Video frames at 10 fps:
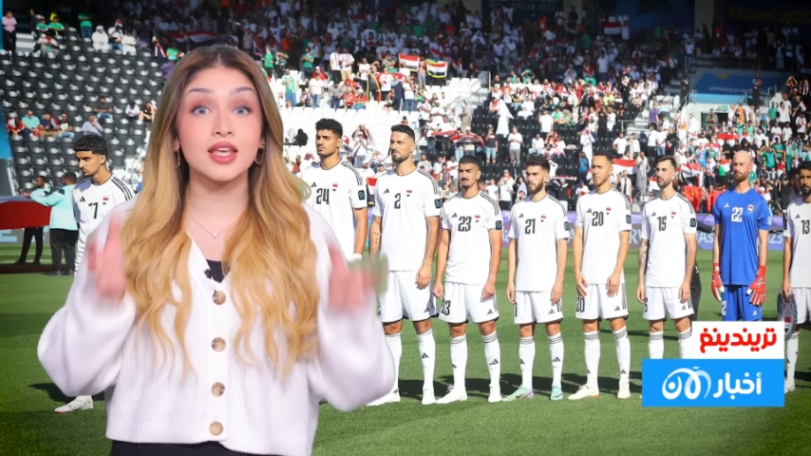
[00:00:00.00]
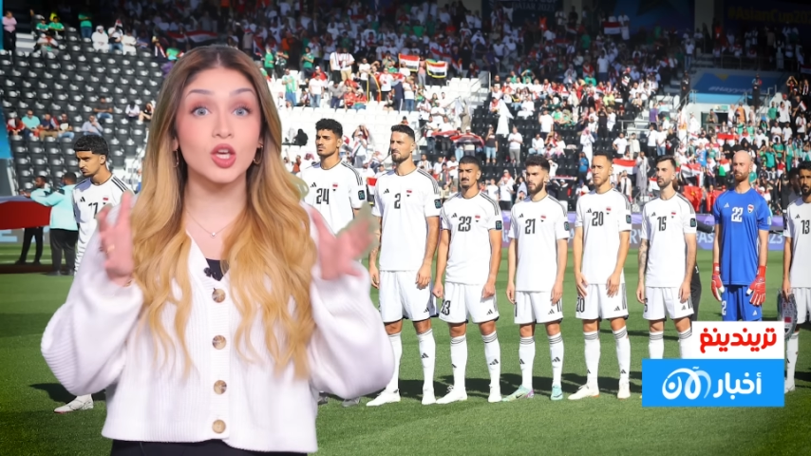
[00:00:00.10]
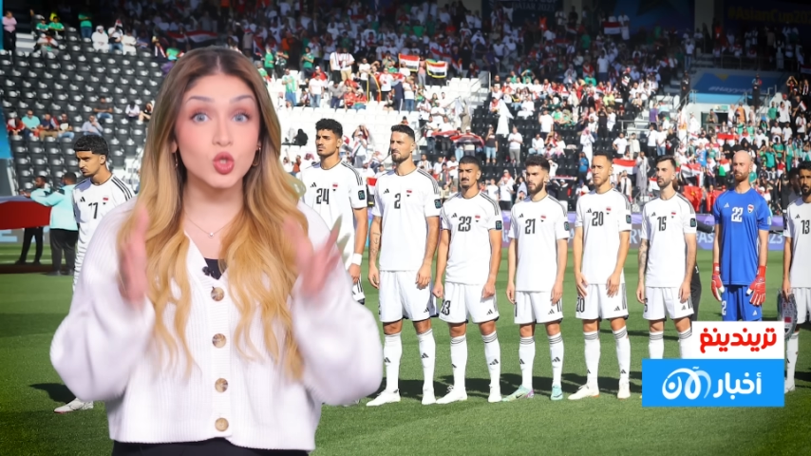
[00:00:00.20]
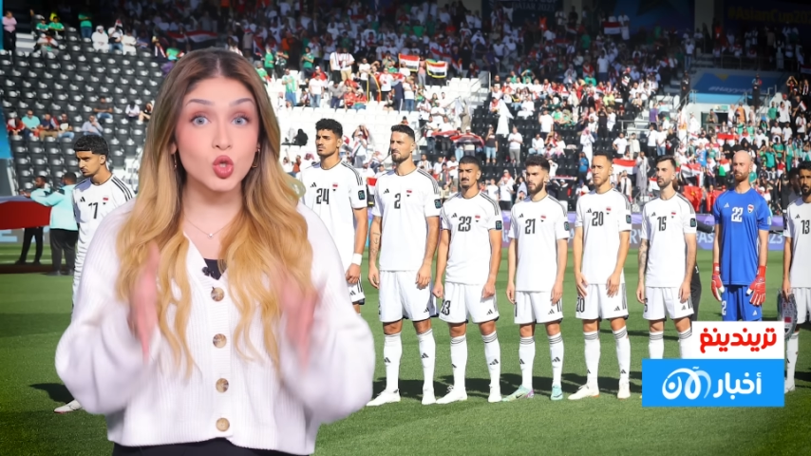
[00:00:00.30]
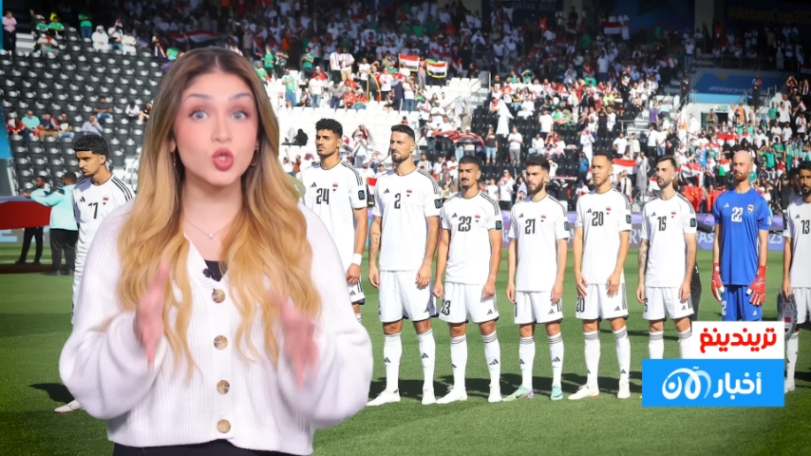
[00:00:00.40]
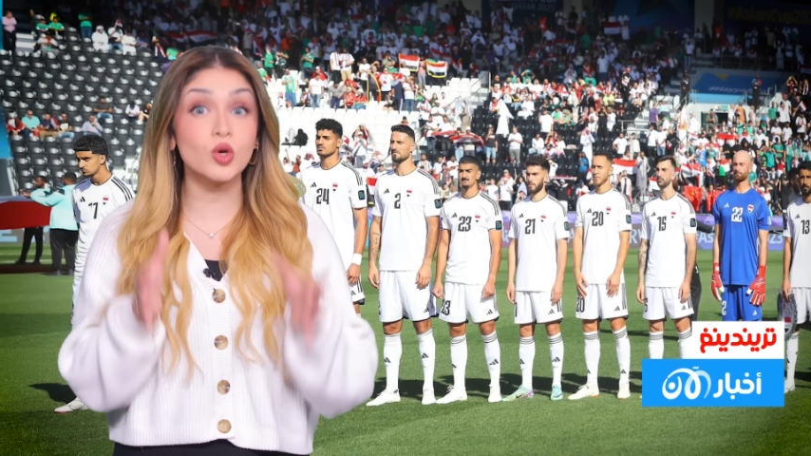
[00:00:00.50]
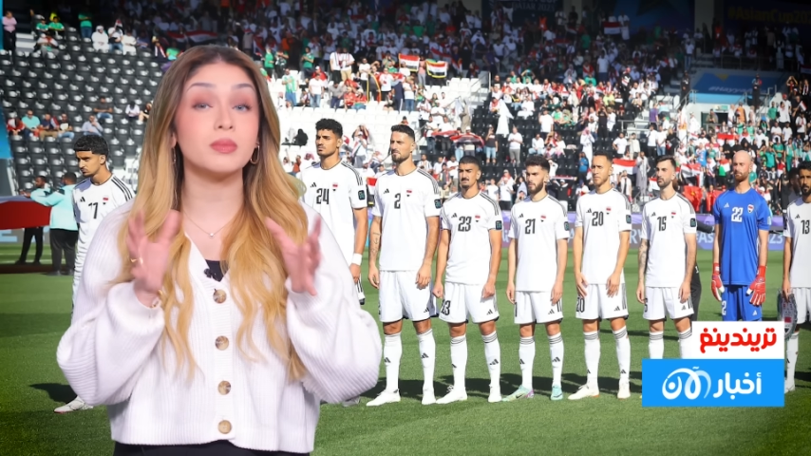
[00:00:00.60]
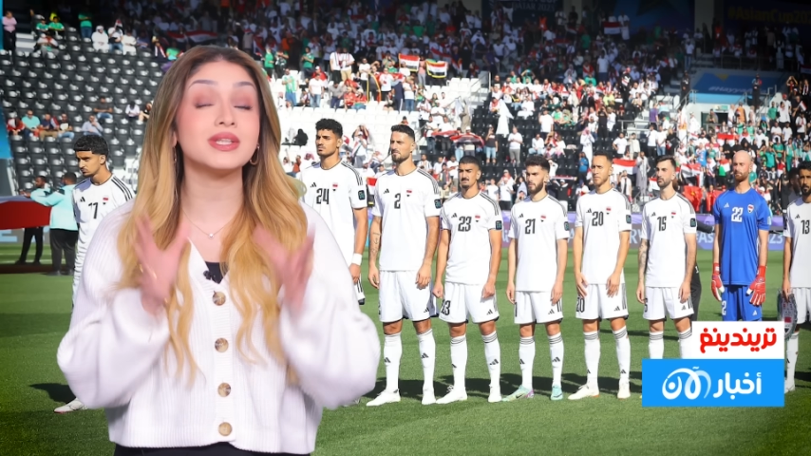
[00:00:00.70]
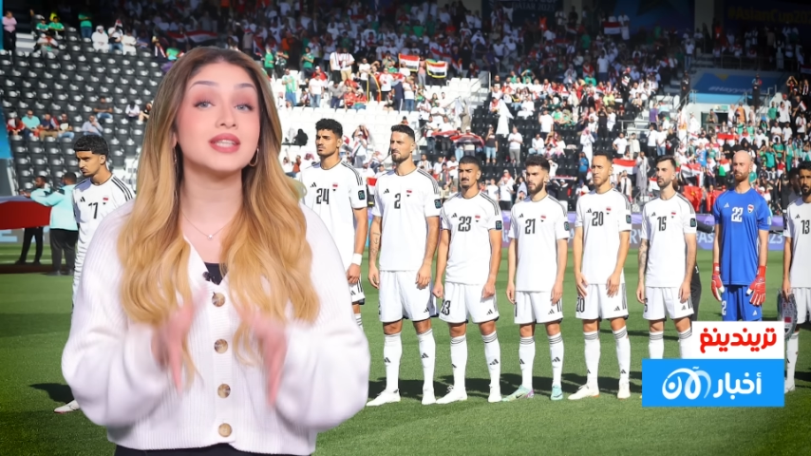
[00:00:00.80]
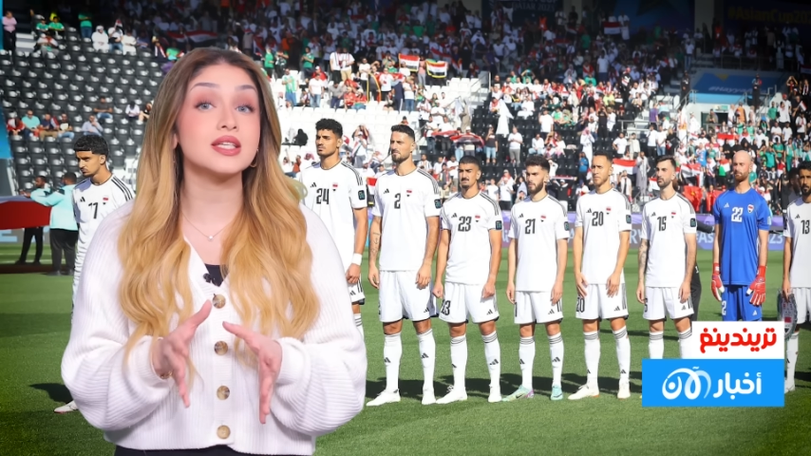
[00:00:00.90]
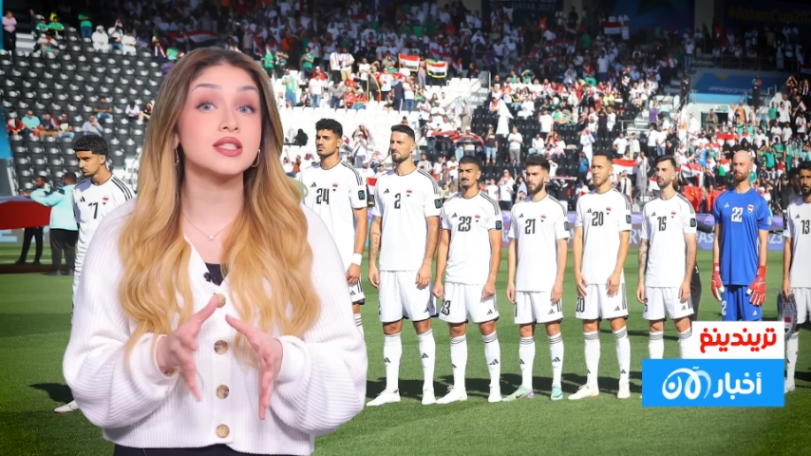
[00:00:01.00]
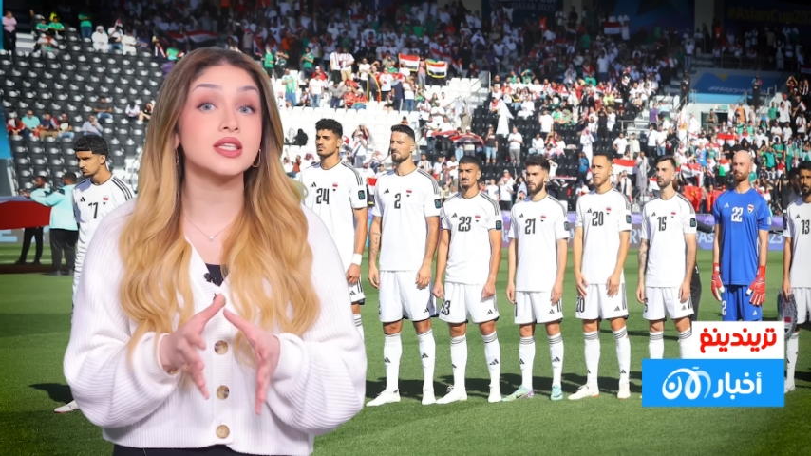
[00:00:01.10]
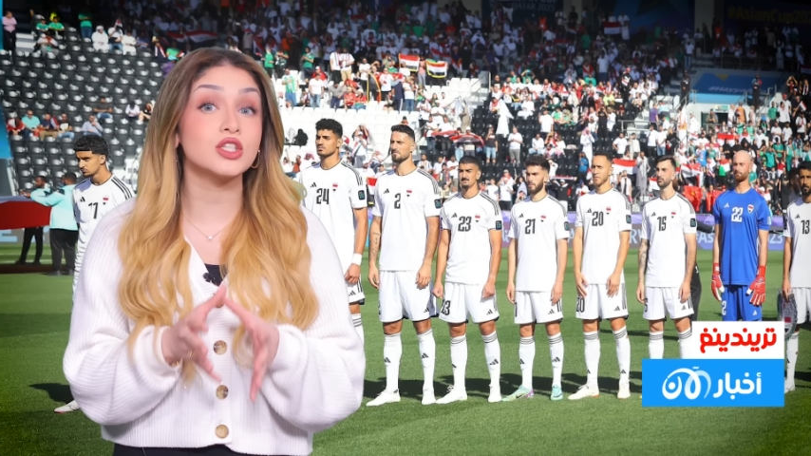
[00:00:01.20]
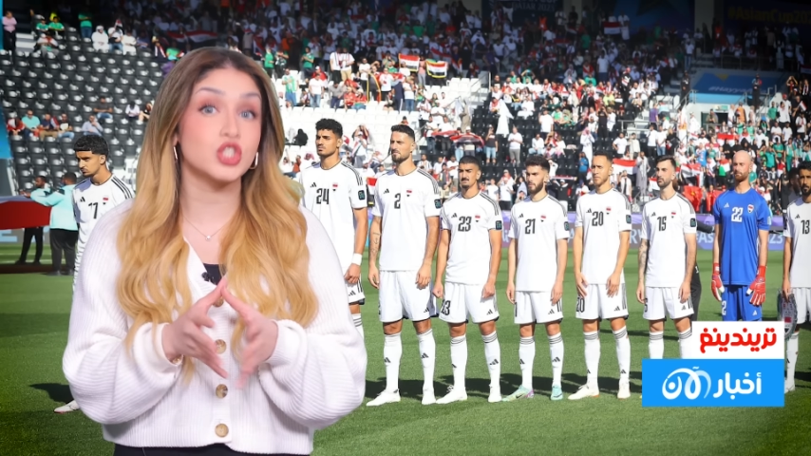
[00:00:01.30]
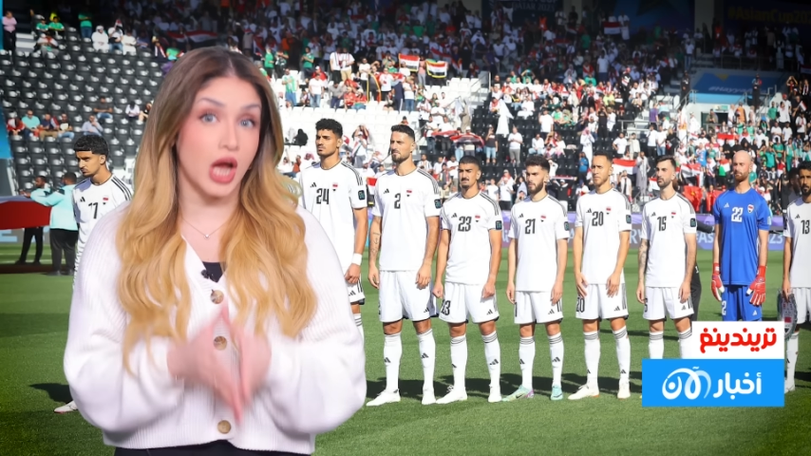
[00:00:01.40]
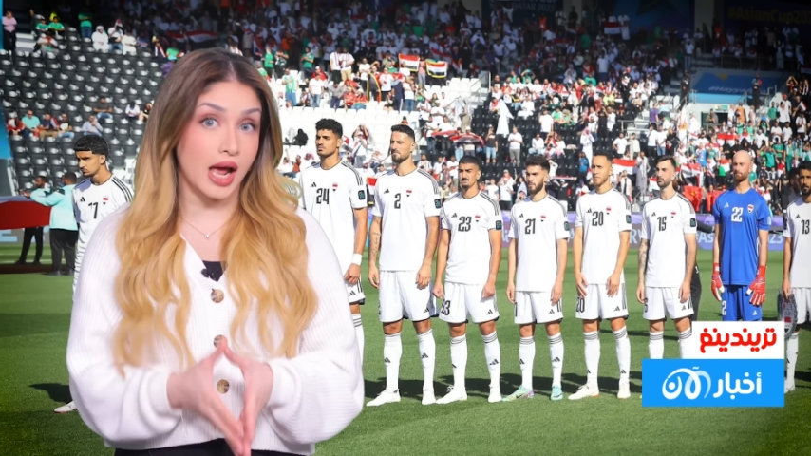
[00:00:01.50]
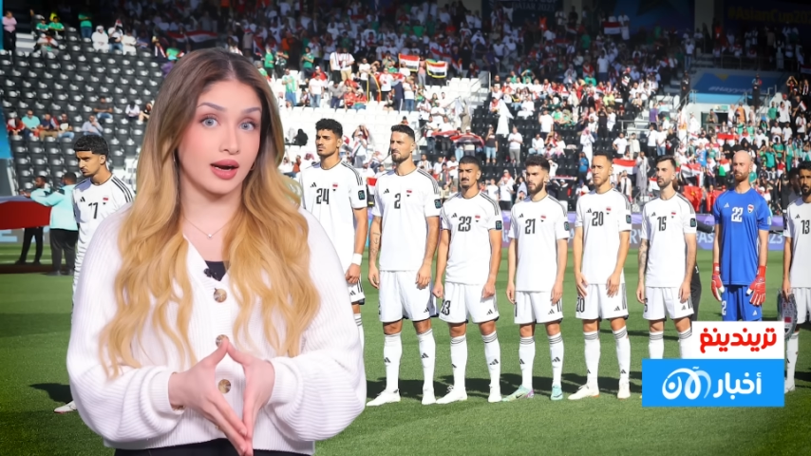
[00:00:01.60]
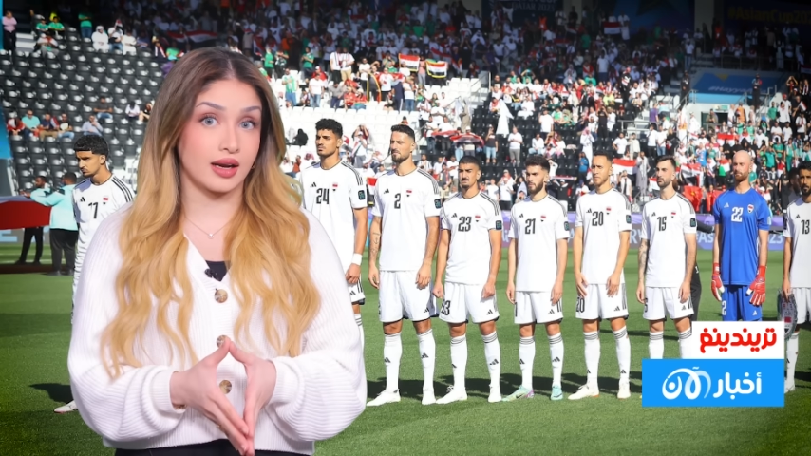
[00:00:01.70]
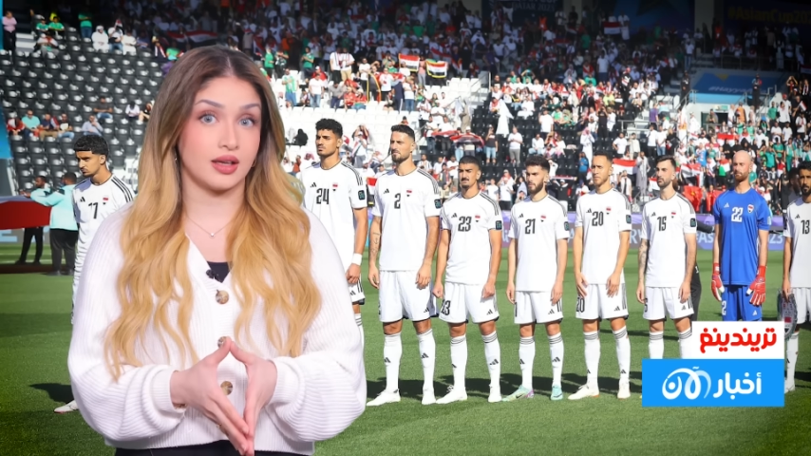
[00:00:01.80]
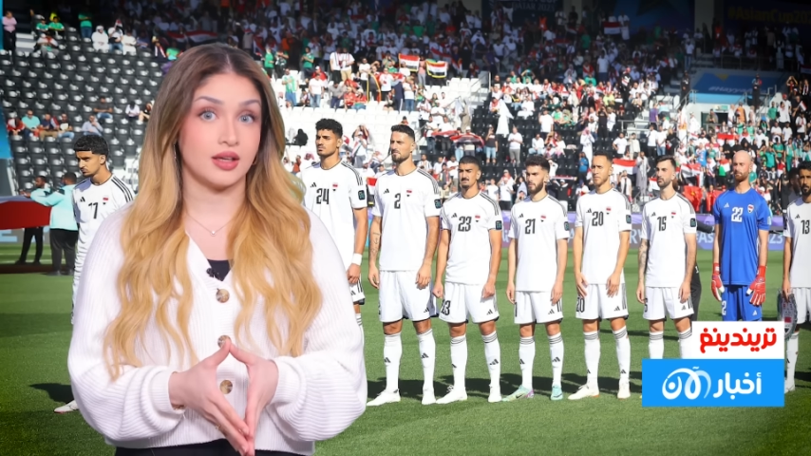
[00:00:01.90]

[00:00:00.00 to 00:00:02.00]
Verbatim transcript: كجزء من تزيين شعرها